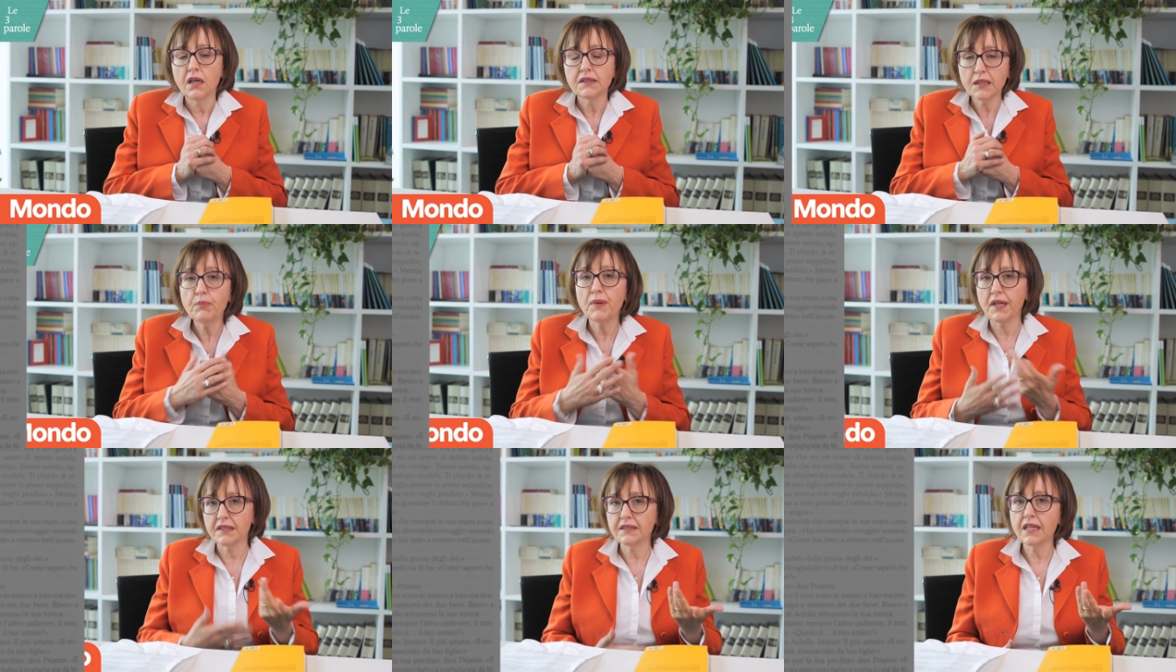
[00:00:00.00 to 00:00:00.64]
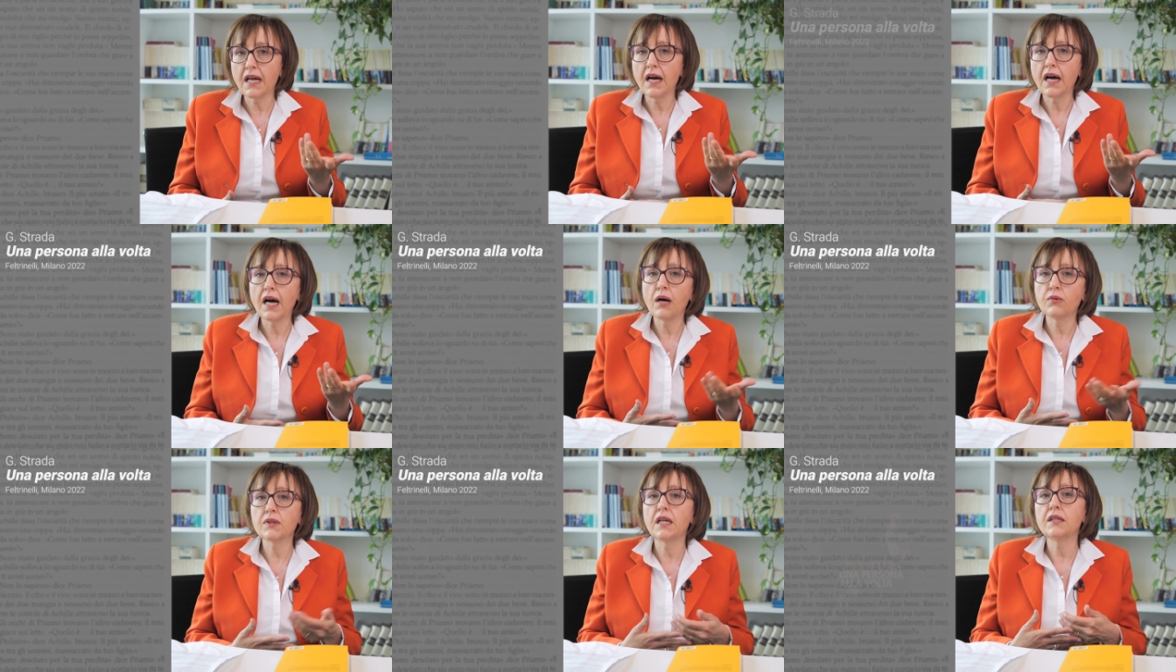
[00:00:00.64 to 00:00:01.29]
si presta
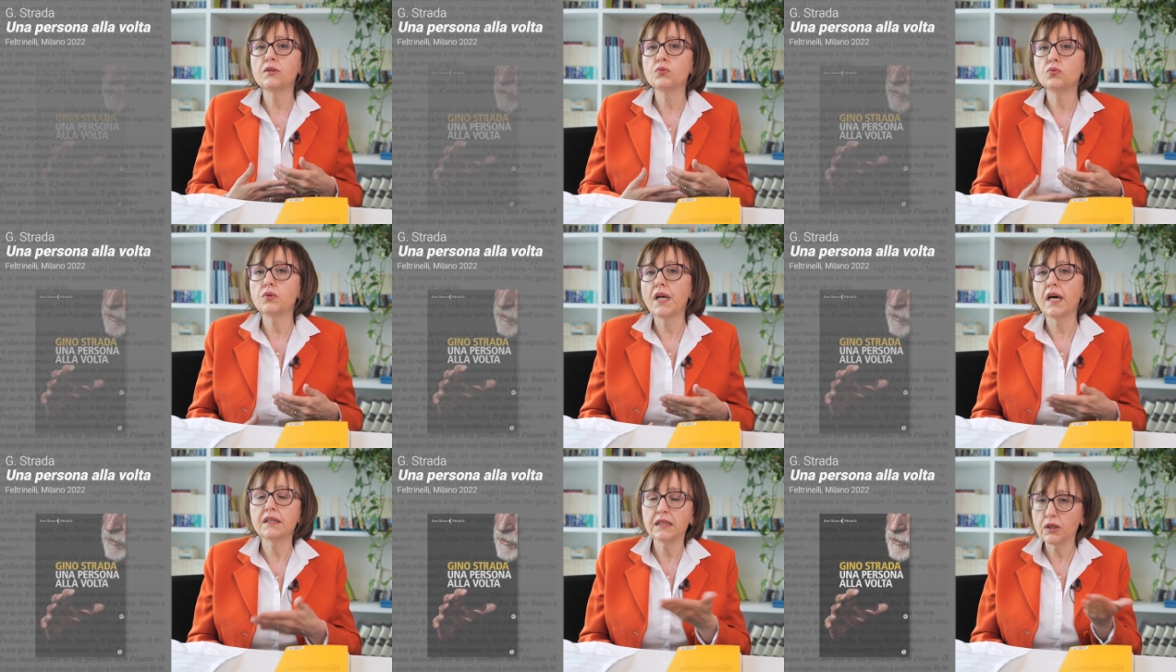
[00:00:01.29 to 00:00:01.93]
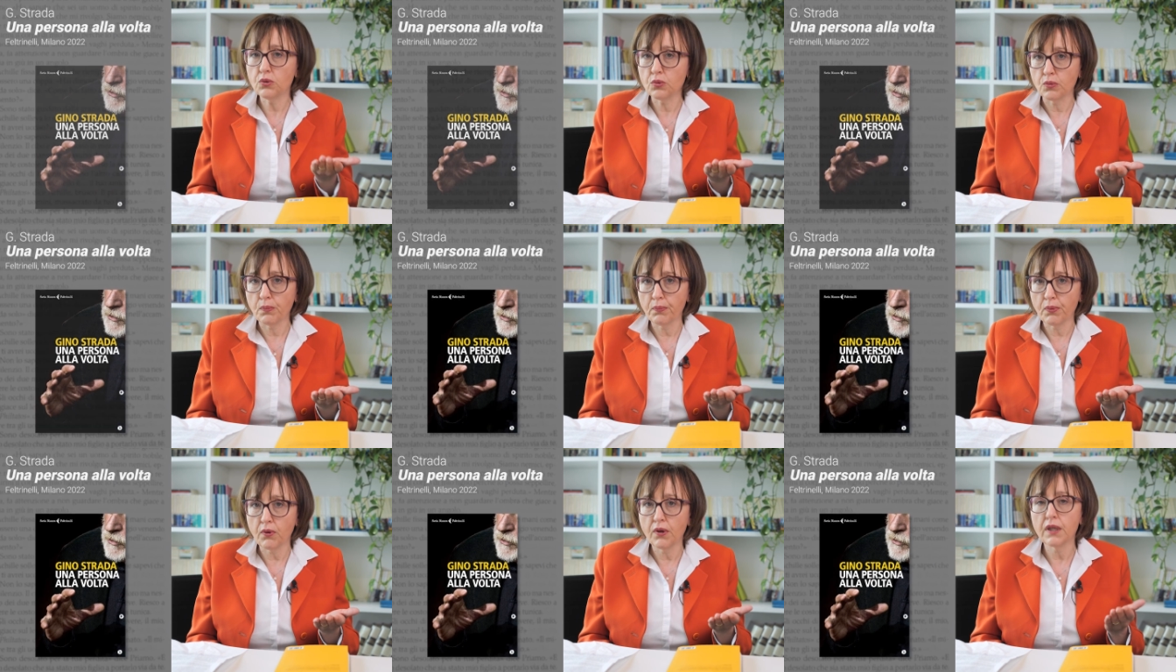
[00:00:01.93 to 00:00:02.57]
a una lettura di
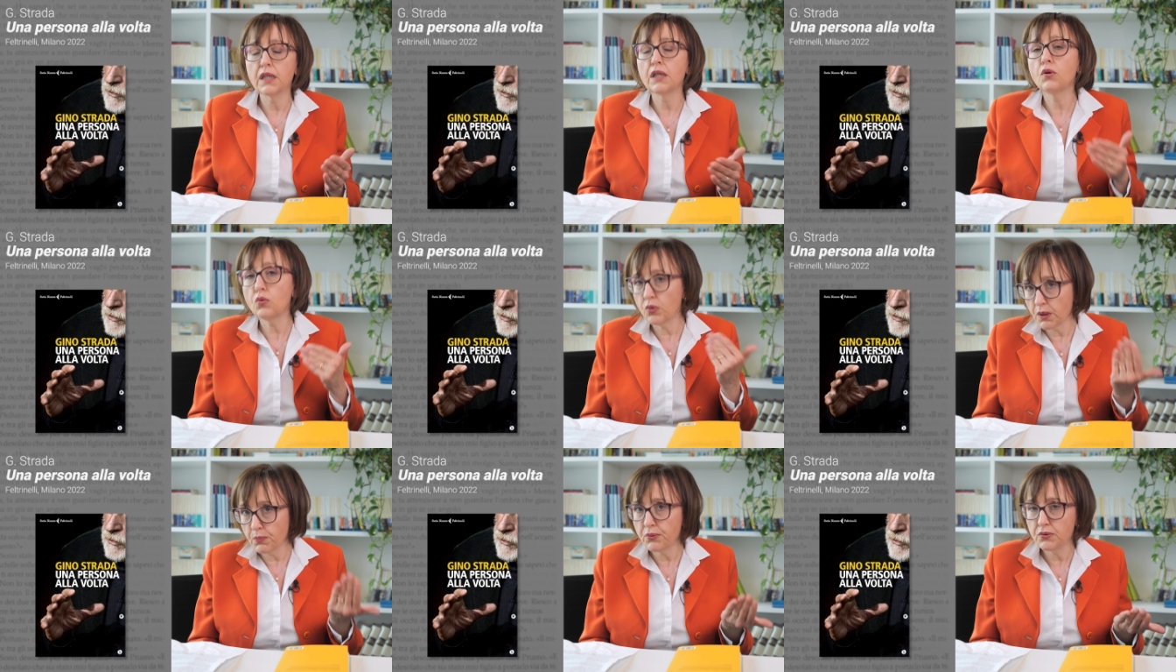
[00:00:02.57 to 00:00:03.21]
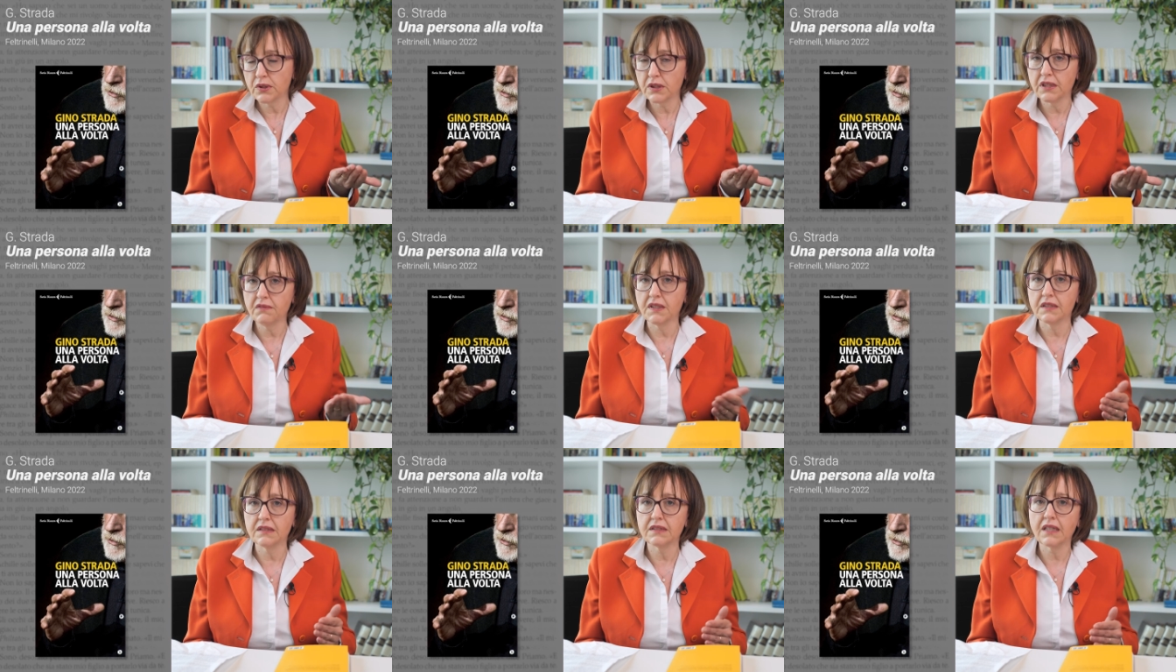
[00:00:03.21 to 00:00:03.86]
gruppo in cui i punti di
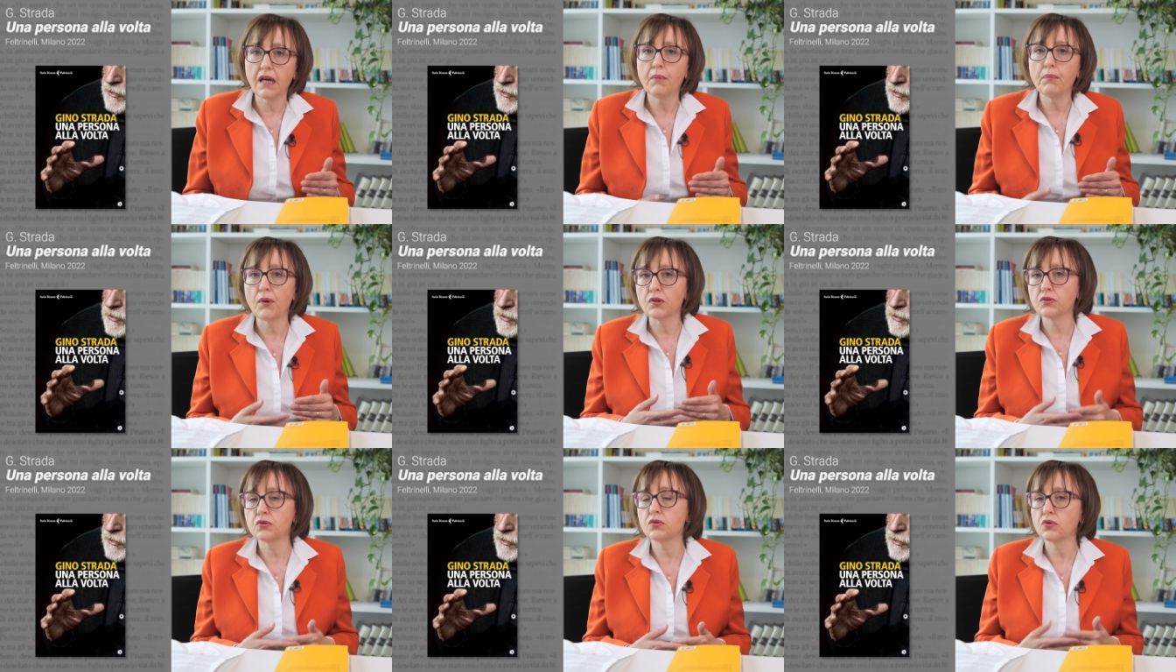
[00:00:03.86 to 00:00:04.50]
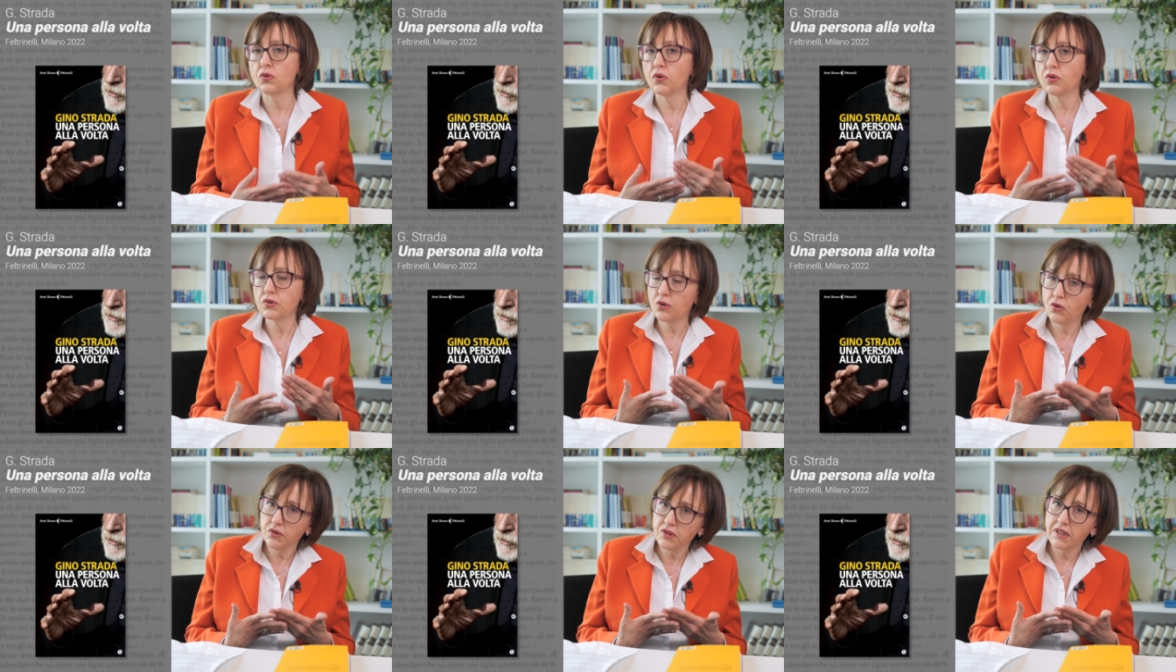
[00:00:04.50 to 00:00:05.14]
vista possono
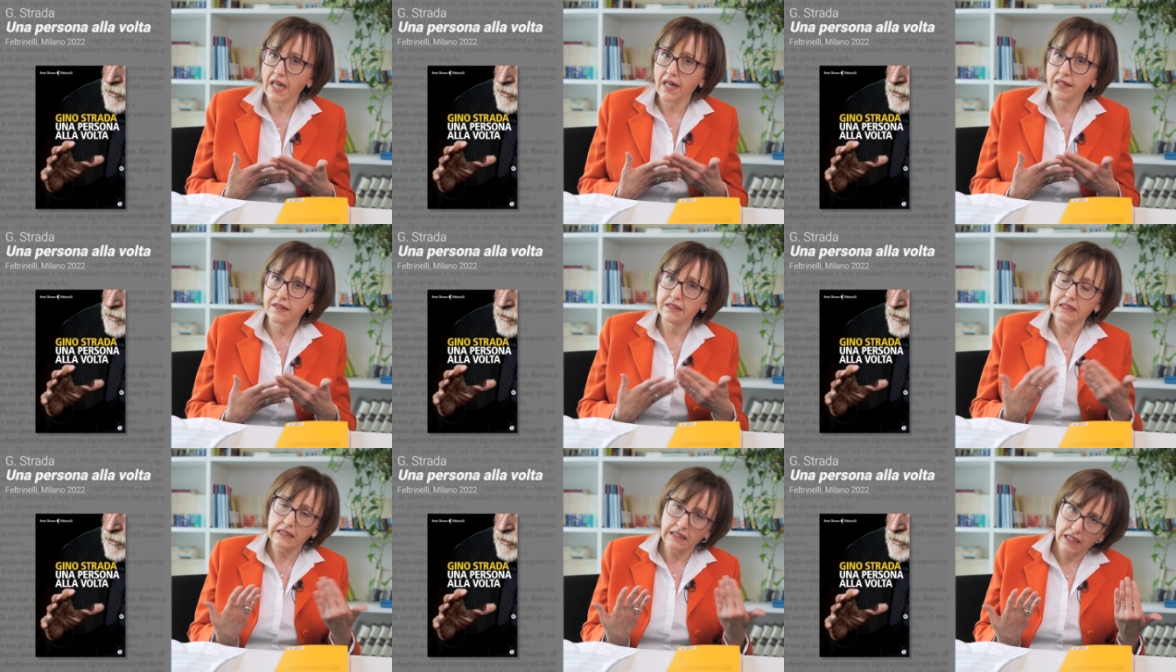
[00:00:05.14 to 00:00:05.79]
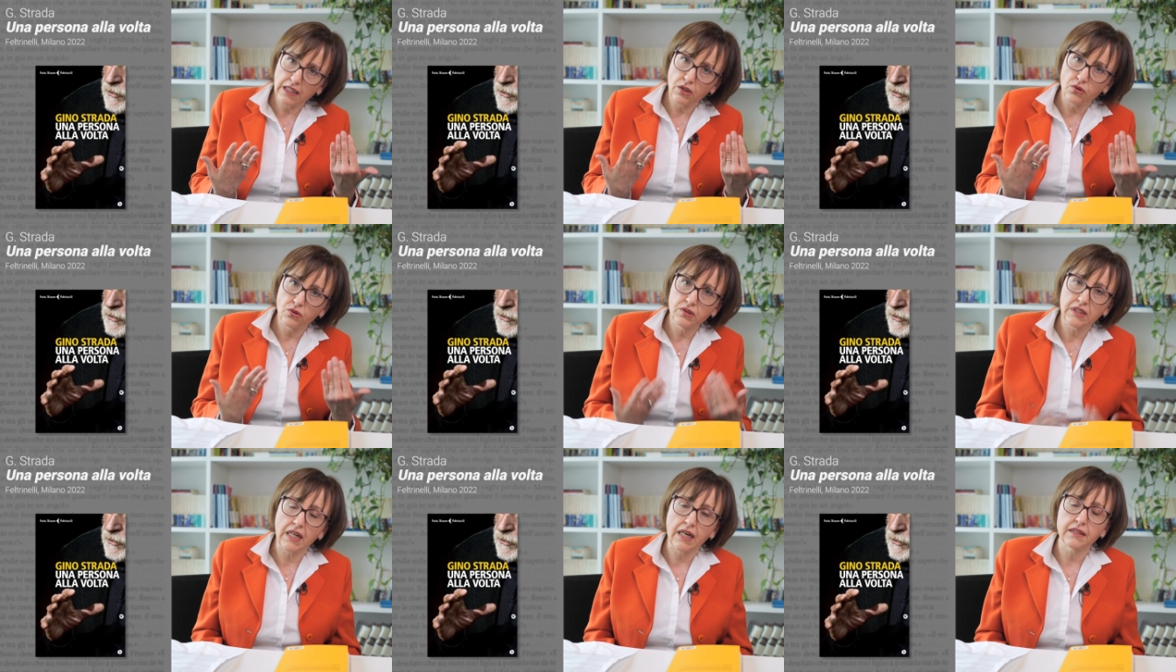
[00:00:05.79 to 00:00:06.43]
scontrarsi e
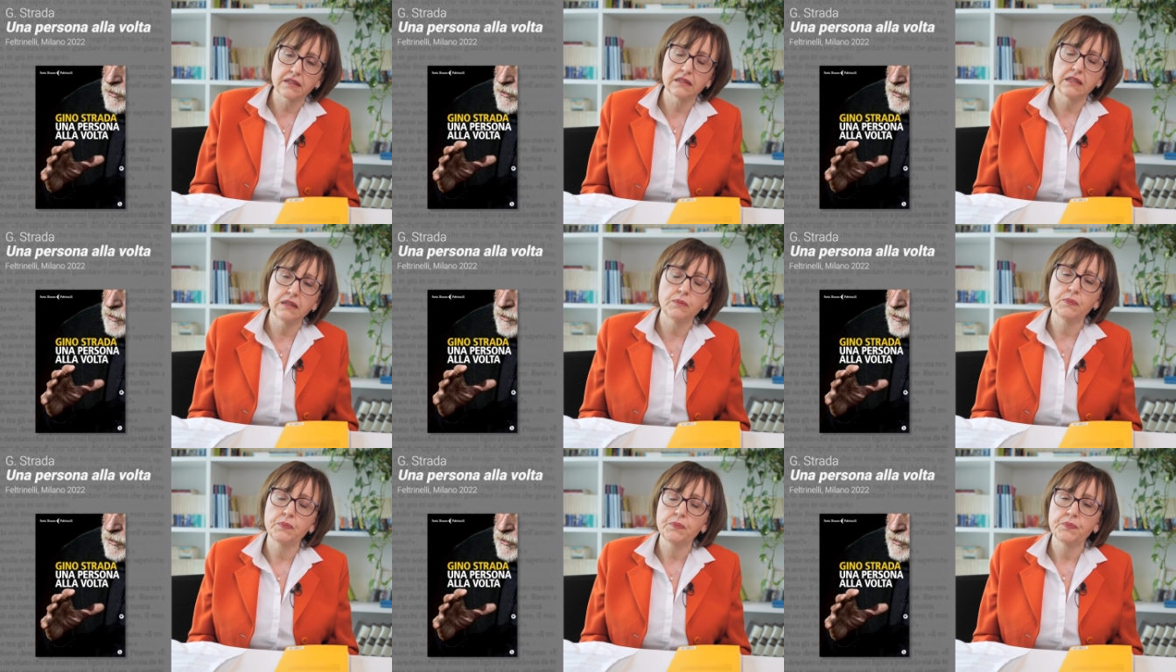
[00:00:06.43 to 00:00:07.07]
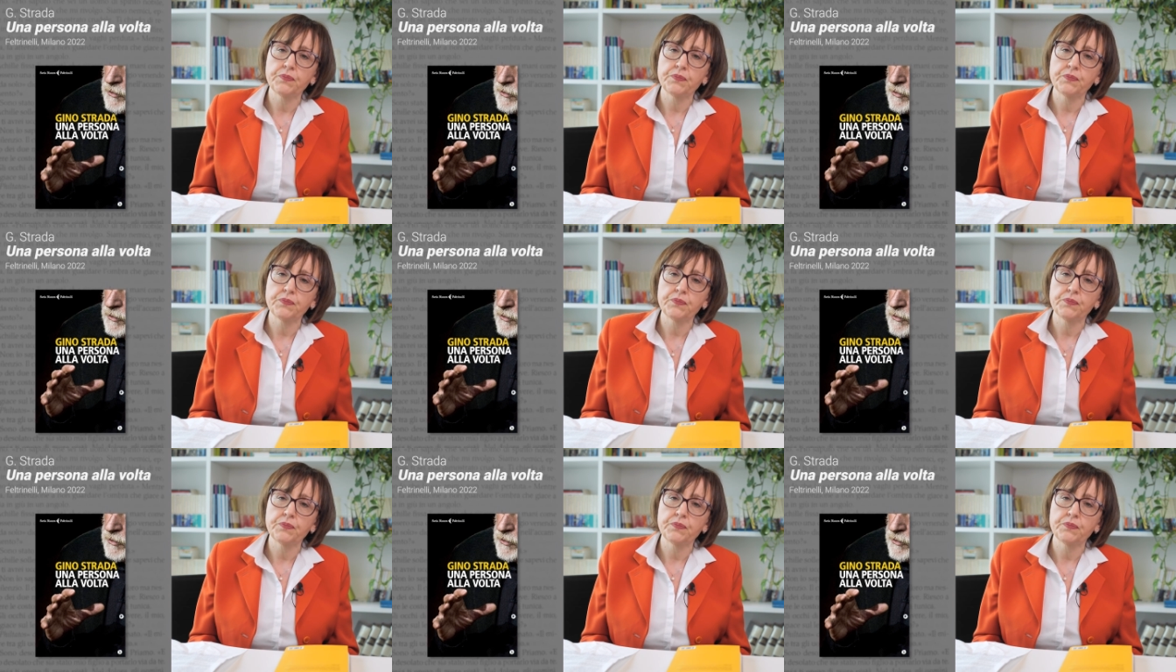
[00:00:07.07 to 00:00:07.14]
incontrarsi.